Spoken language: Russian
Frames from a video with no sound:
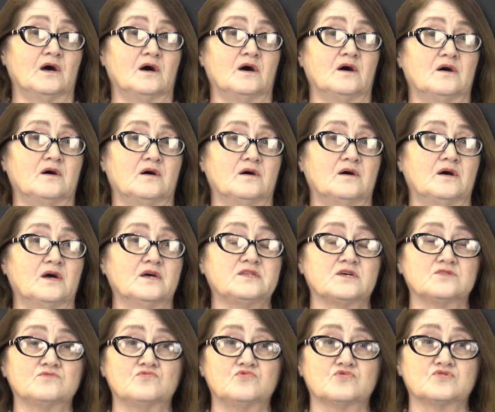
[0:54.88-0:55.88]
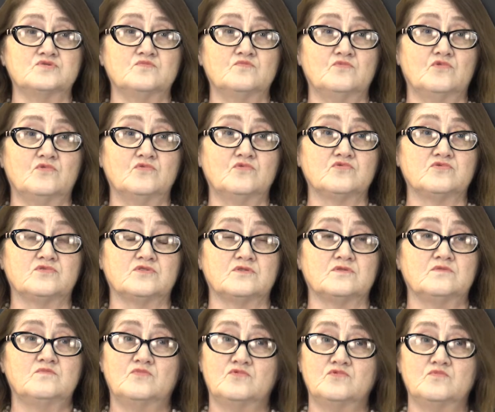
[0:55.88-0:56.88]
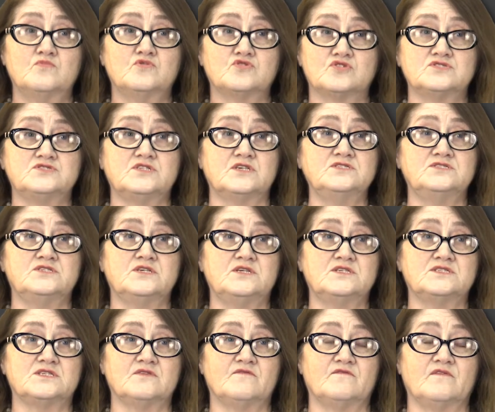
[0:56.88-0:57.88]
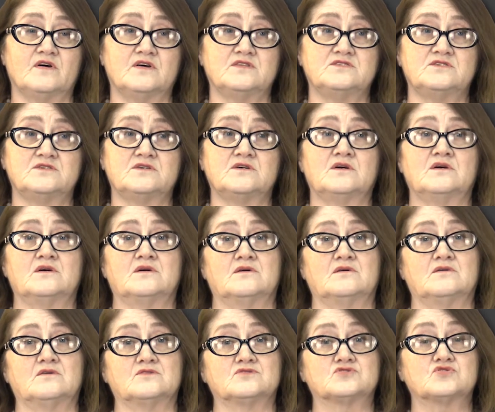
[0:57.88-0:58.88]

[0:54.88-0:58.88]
Э, этот курс могут, может заинтересовать э,